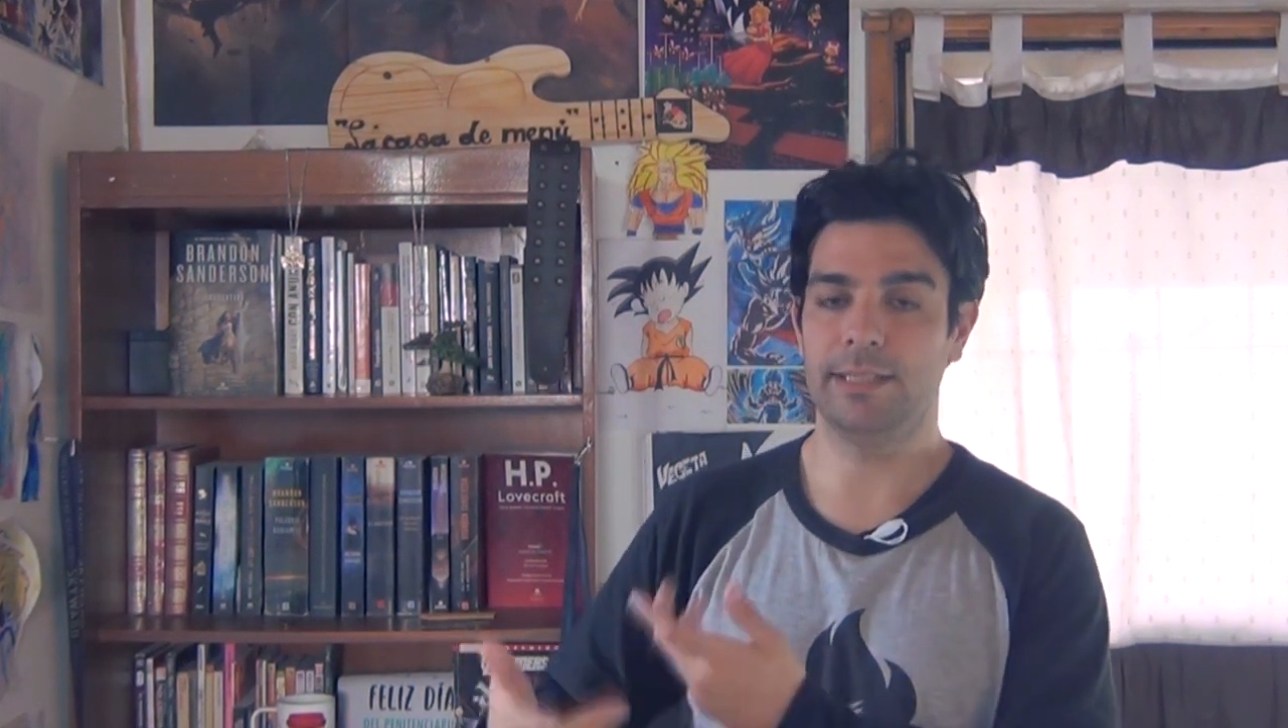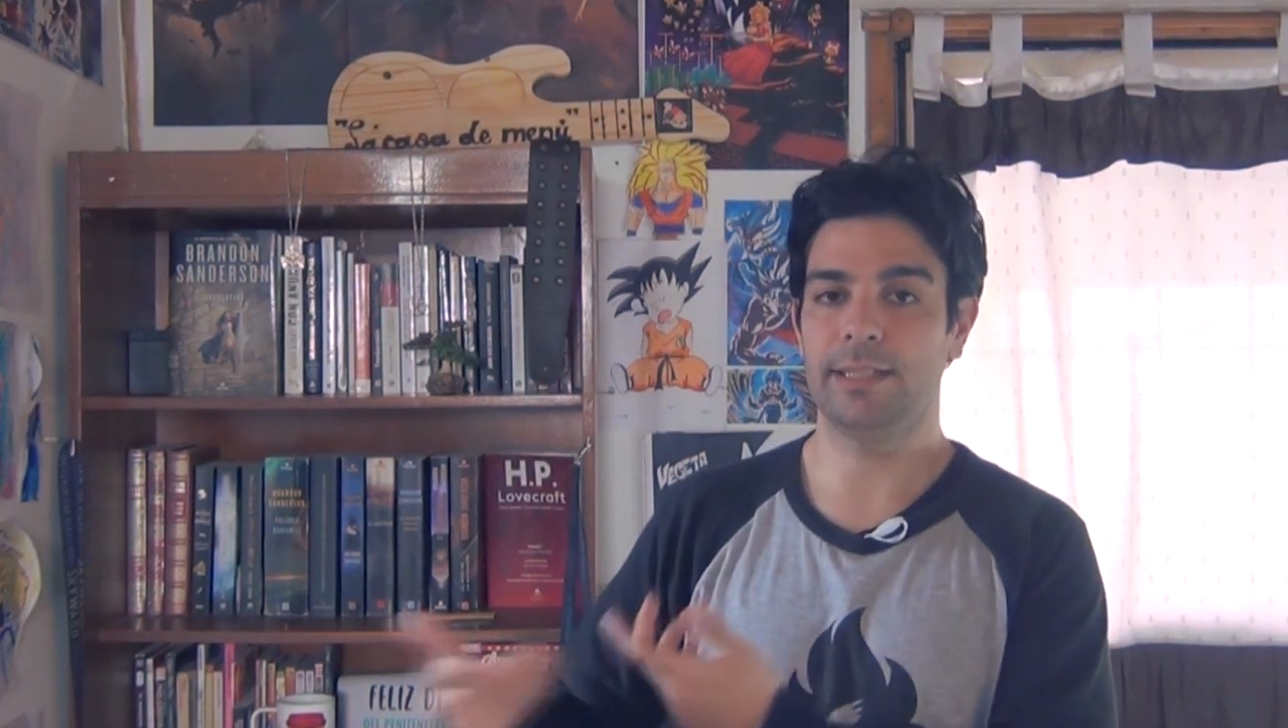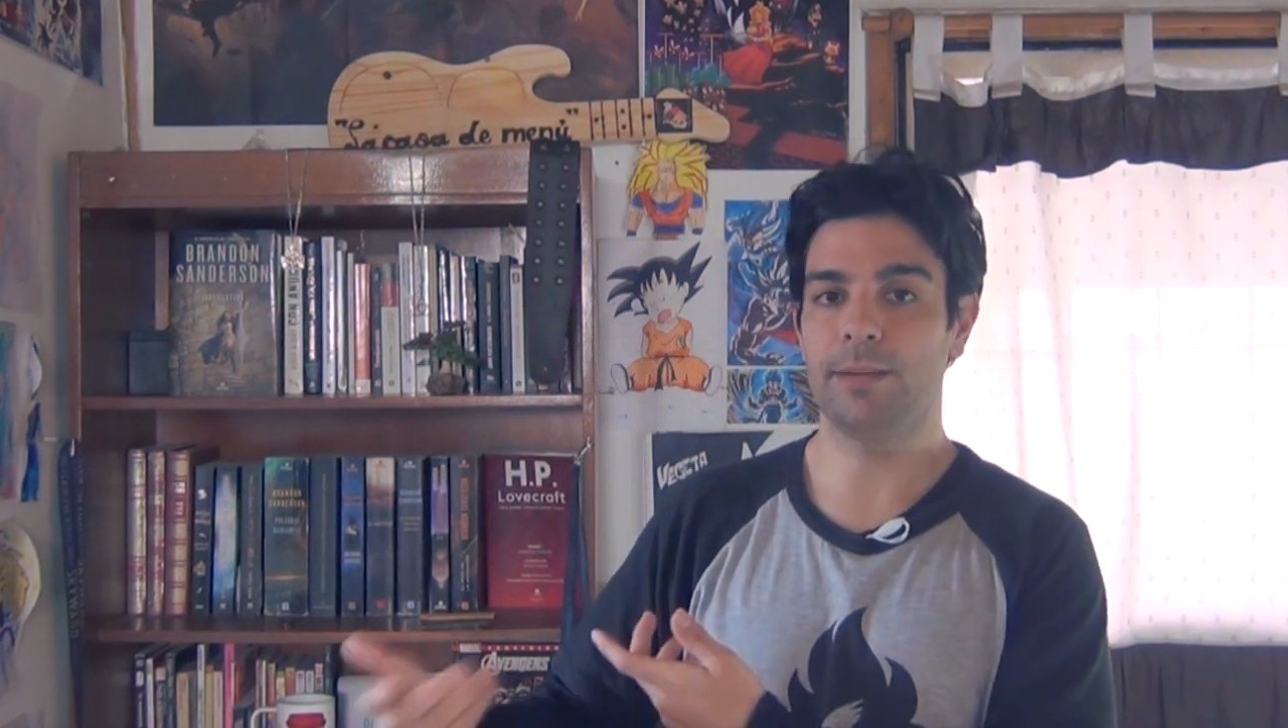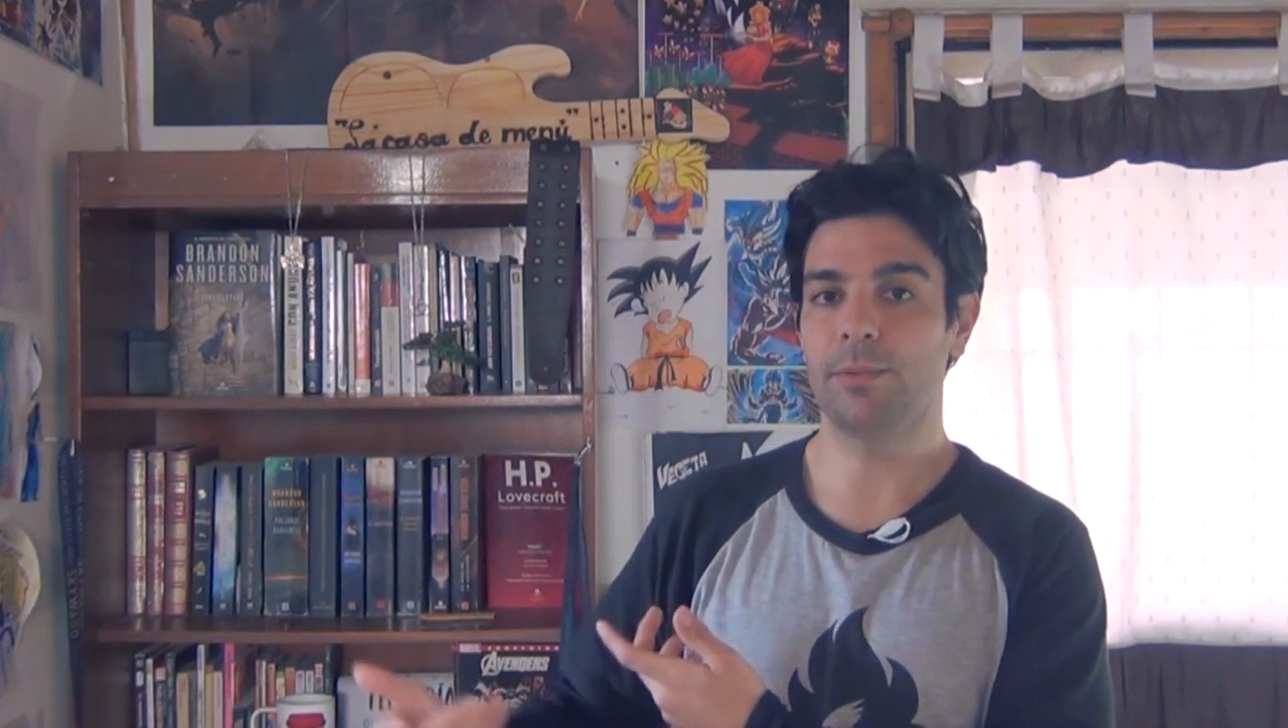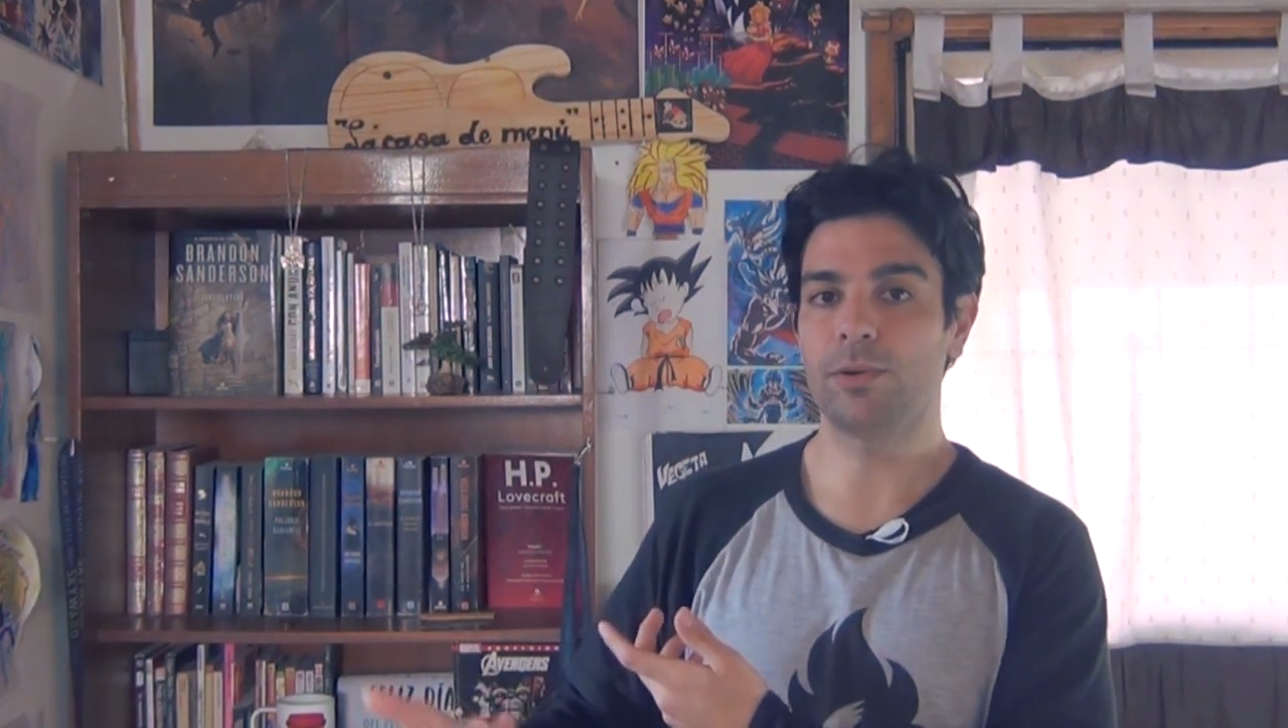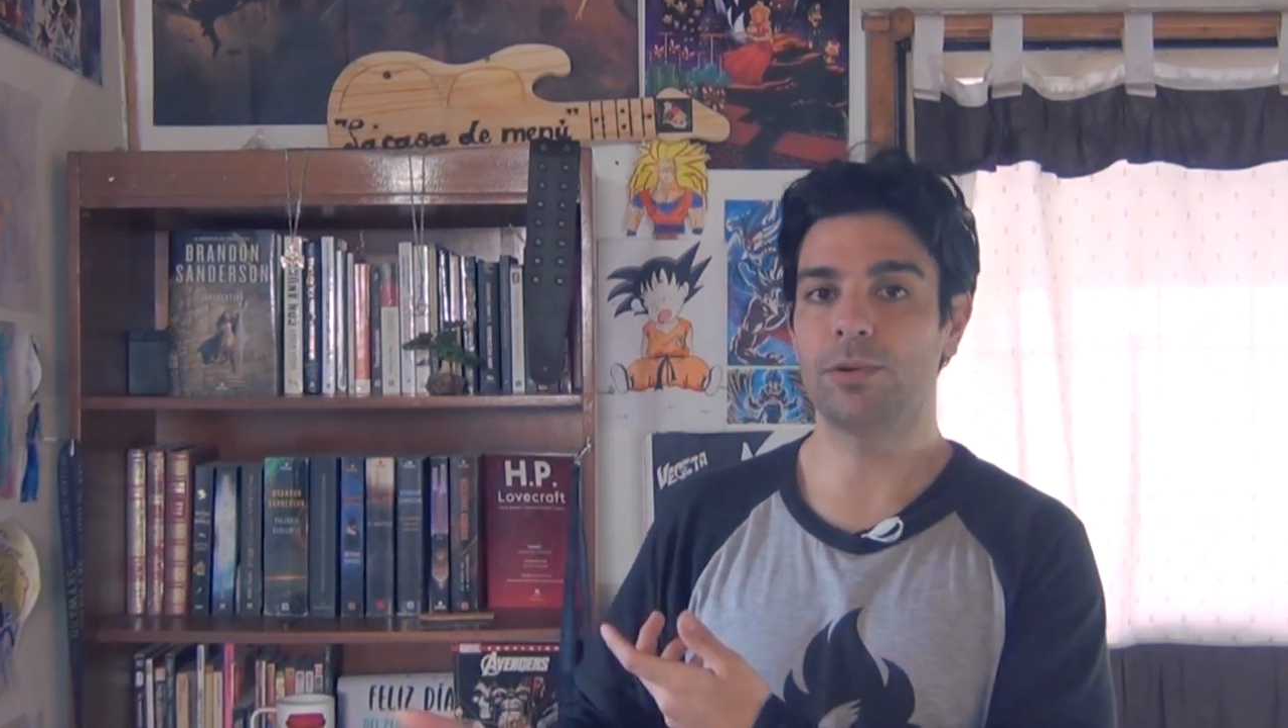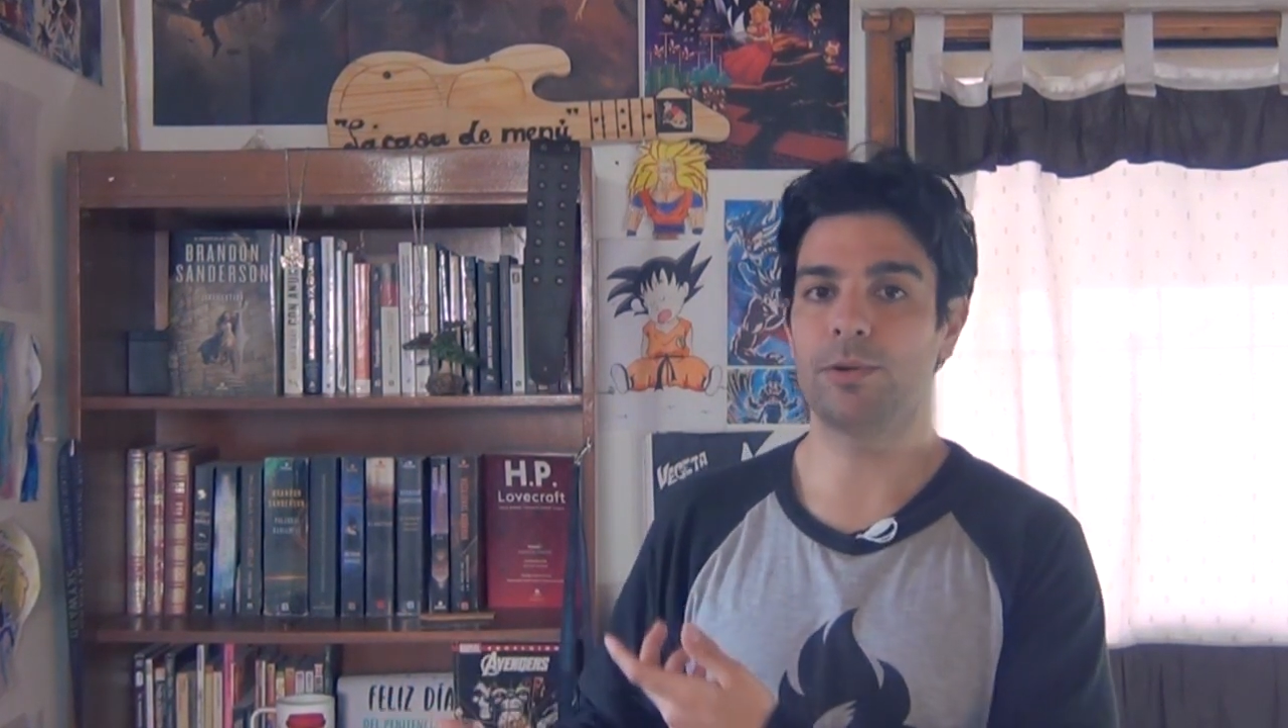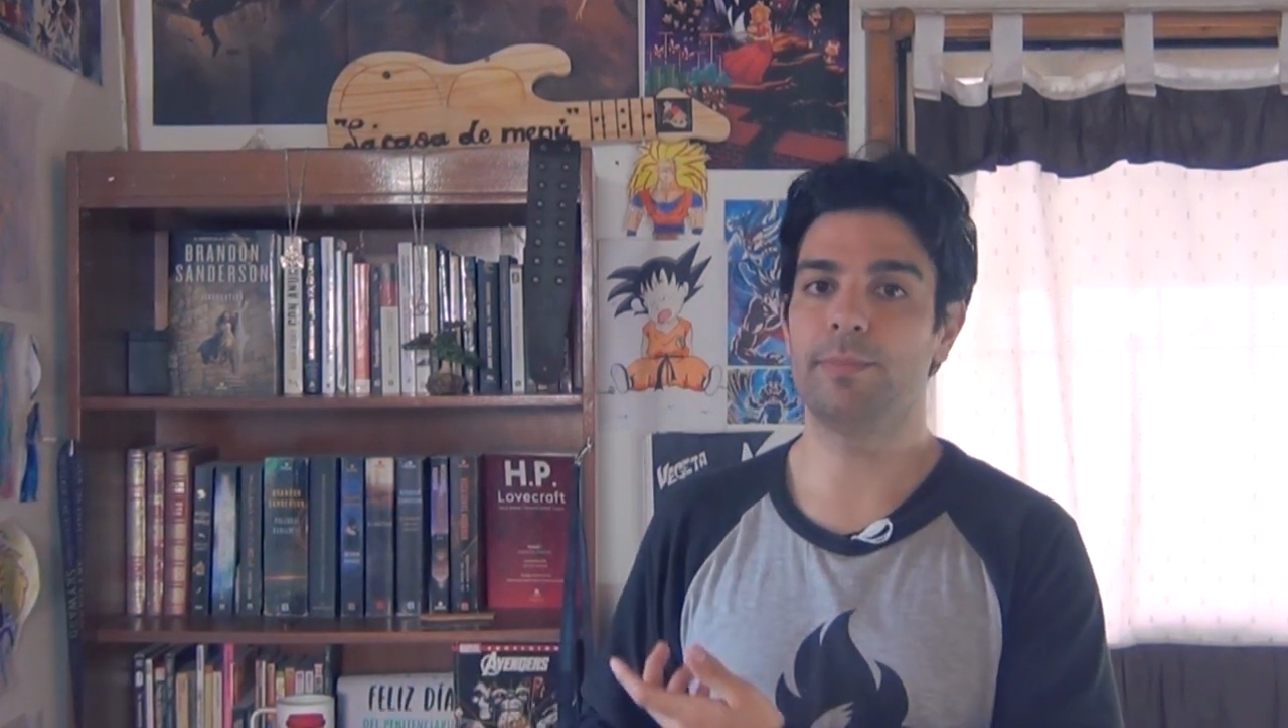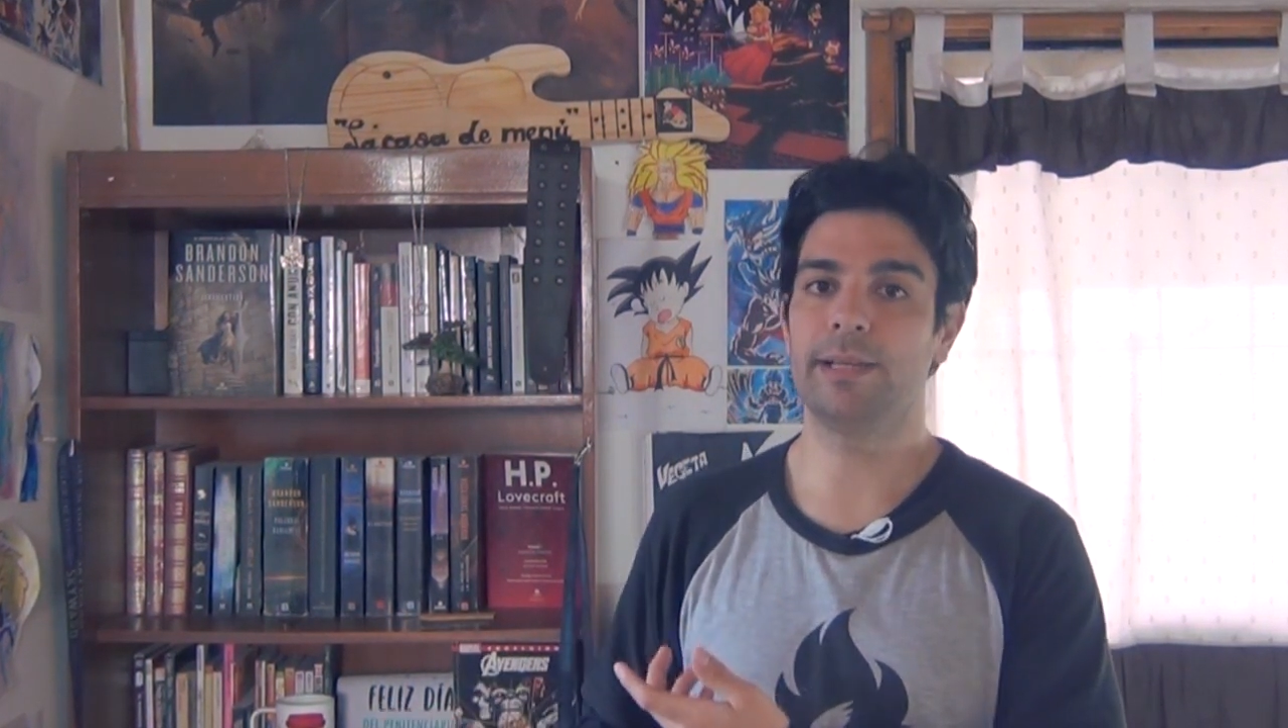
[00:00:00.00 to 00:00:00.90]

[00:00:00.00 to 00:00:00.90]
que tenía un poco